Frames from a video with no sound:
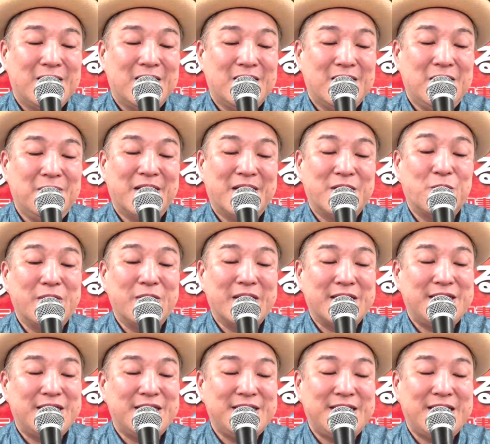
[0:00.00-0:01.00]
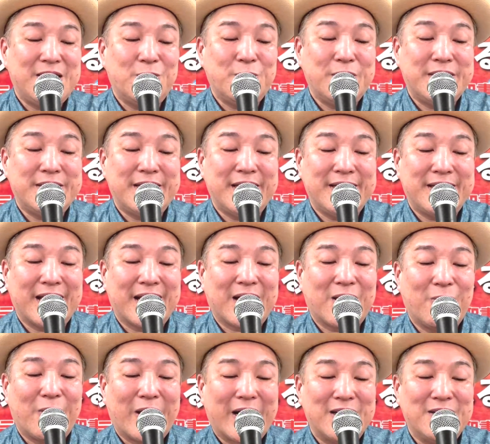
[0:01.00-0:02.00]
今どんな人生を生きていた
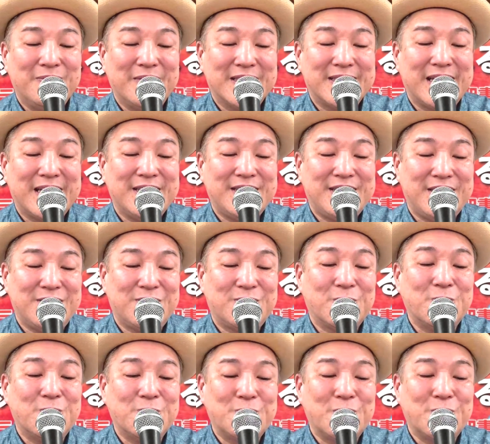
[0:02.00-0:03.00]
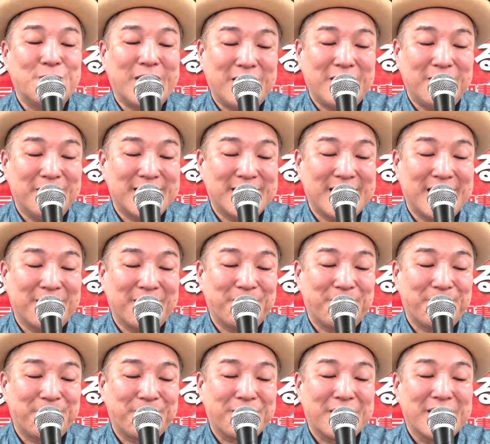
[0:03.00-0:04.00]
か分かりませんし、想像できません。
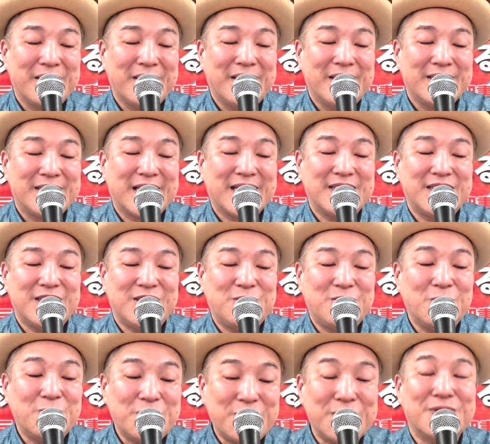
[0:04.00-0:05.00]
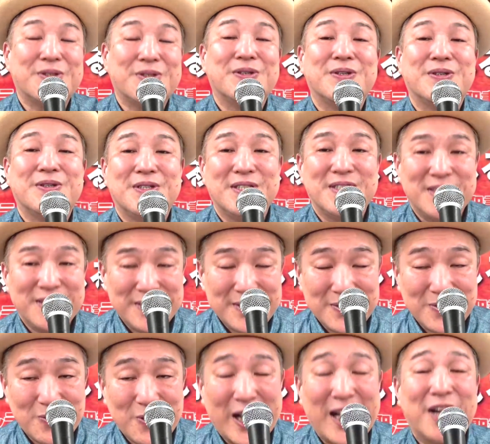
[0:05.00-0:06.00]
しかし一つ
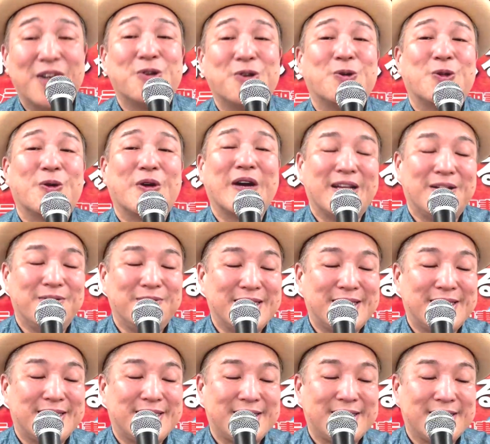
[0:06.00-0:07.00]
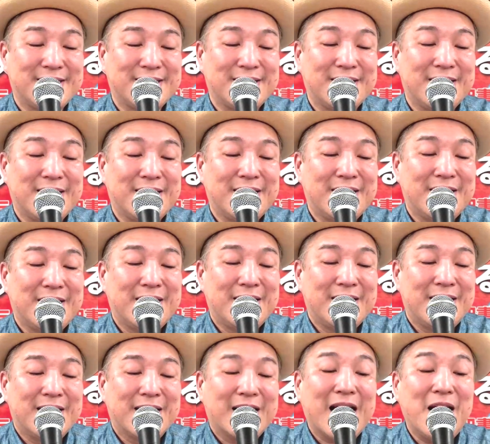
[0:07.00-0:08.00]
分かることがあります。
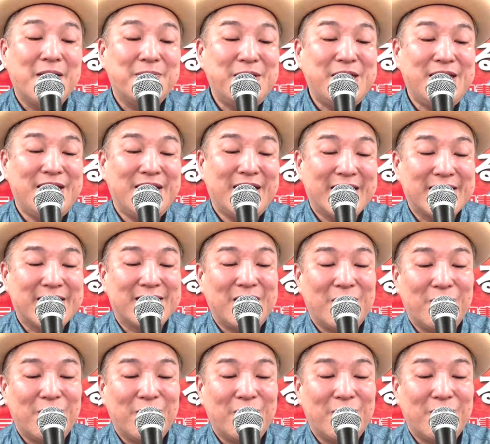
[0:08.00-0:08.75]
神にあって